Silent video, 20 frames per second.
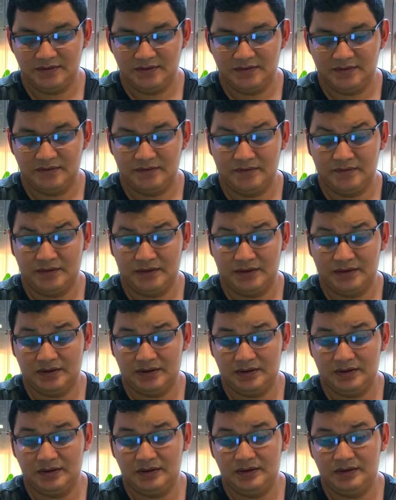Vem
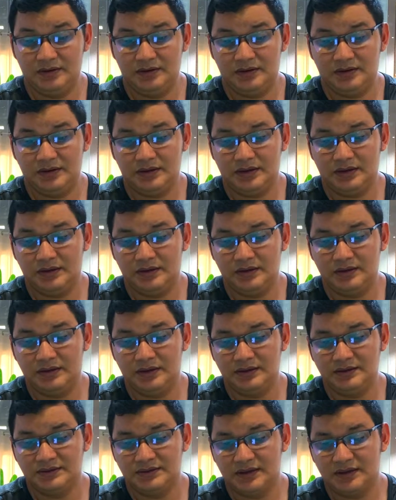aqui e aqui tem
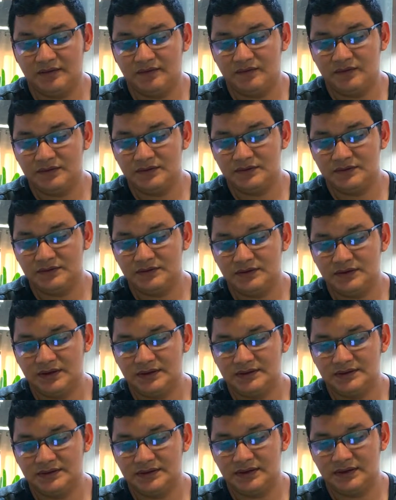serviços de
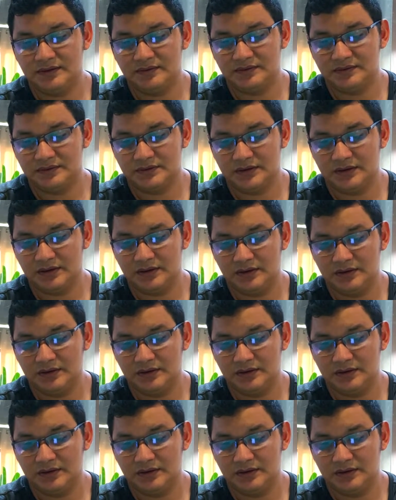terceiros, tá?